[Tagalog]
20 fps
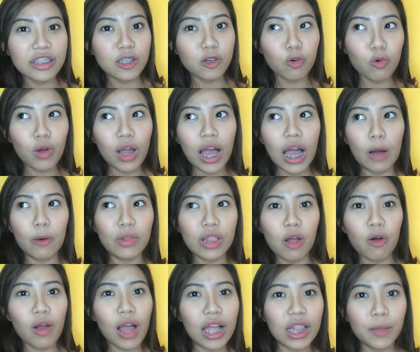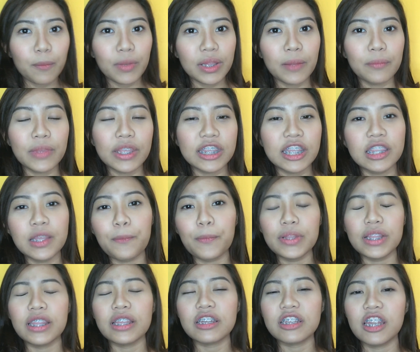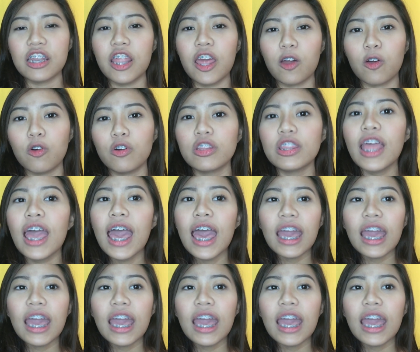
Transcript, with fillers: Hindi ko ka, wala akong alam alam na hindi na pala nagre-record.